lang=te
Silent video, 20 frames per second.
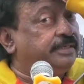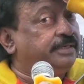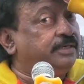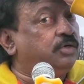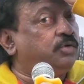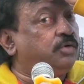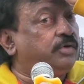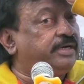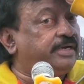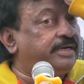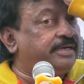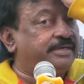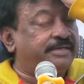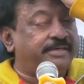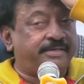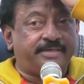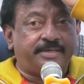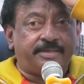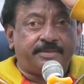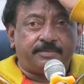ఇంకోటి
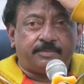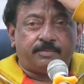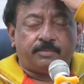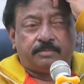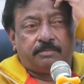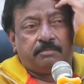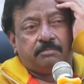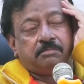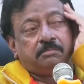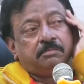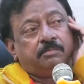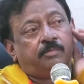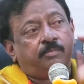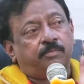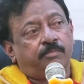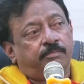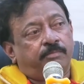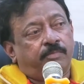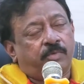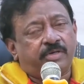ఏంటంటే
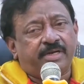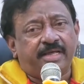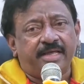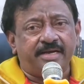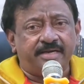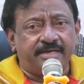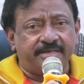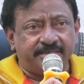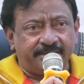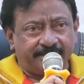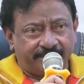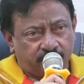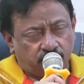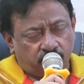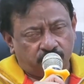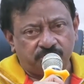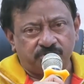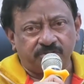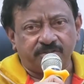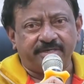మొరాలిటీ అంటే
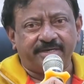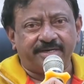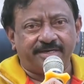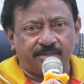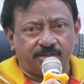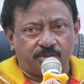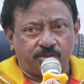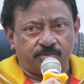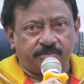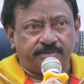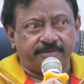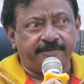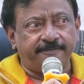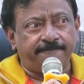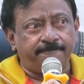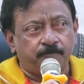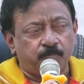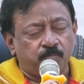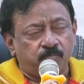కొంచెం గిల్తోటి